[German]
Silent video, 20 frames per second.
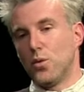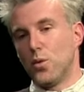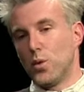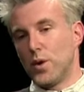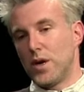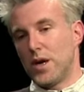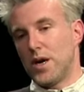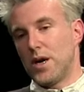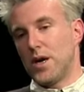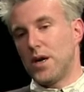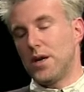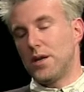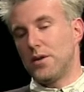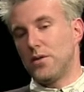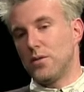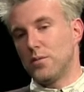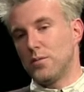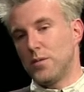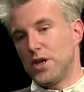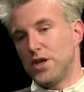oder
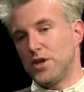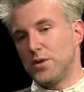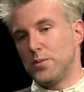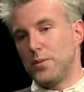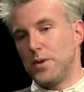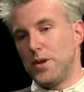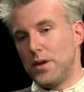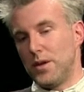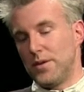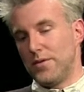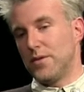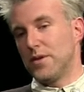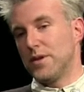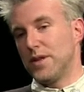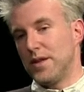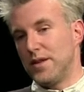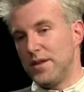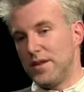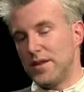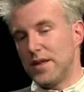zum Beispiel von
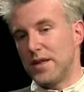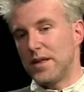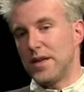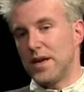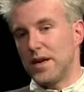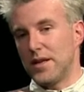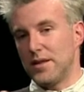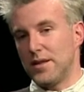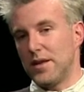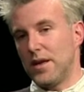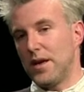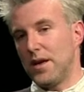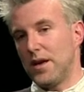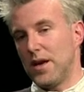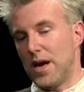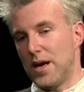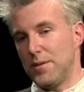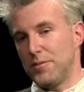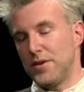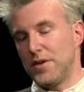den Intendant der
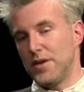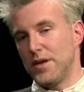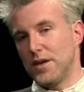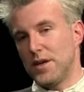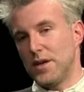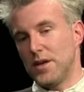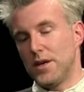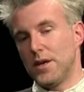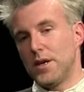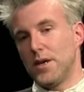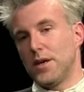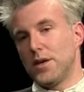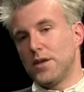Leipziger